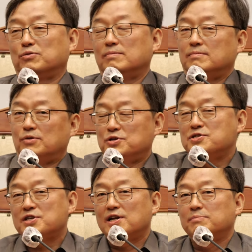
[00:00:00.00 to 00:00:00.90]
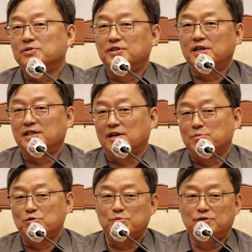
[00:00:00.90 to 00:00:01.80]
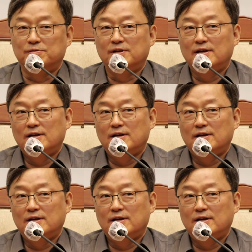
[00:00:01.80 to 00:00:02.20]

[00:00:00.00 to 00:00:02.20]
모든 사람들이 대부분